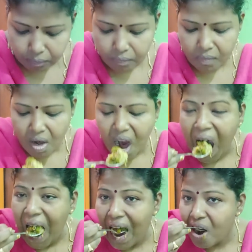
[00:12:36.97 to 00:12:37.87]
ఒక
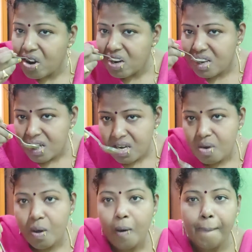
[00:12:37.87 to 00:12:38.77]
బౌల్లో
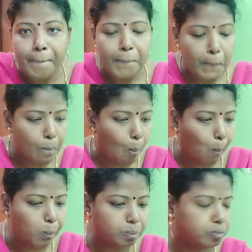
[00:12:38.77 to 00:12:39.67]
ఈ
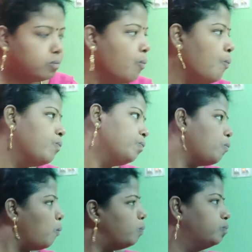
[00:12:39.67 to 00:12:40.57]
అరికల అన్నము
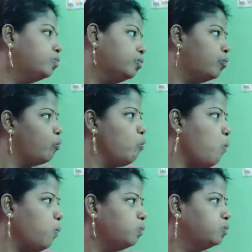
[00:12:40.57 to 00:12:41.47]
అలాగే
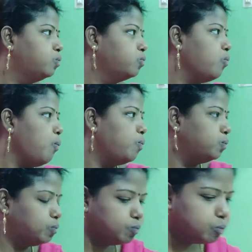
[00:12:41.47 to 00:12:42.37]
పాలకూర
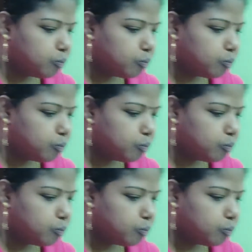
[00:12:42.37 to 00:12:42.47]
పప్పు